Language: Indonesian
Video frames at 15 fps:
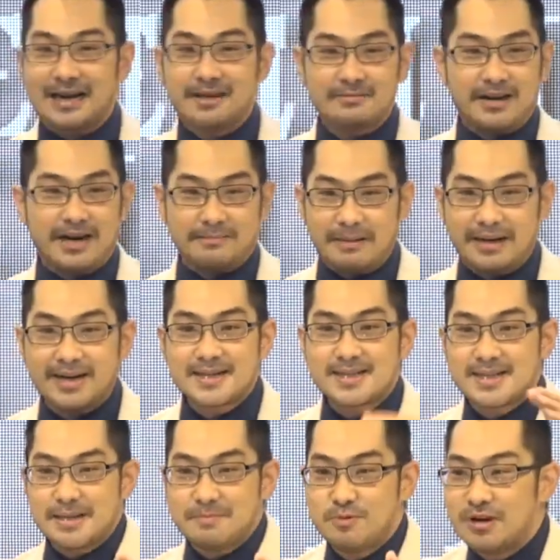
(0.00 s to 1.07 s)
Naik
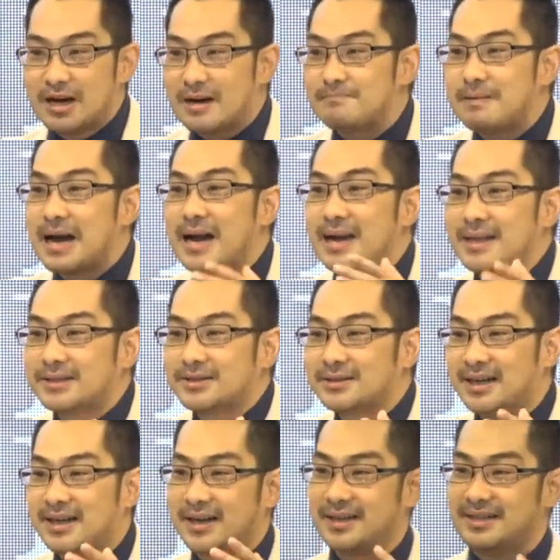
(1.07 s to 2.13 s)
mercy bulak balik
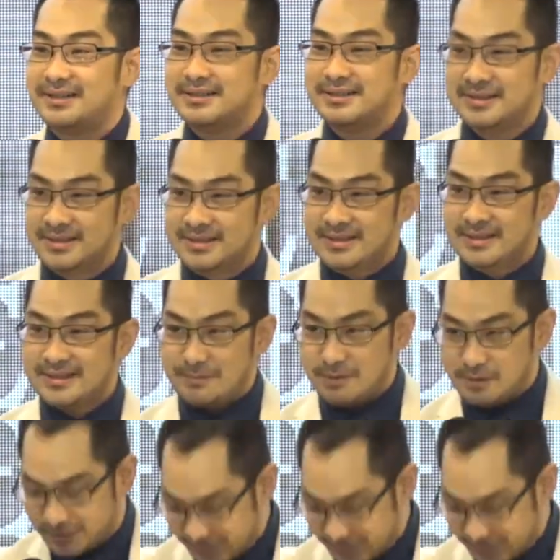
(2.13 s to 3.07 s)
saudara. Tapi waktu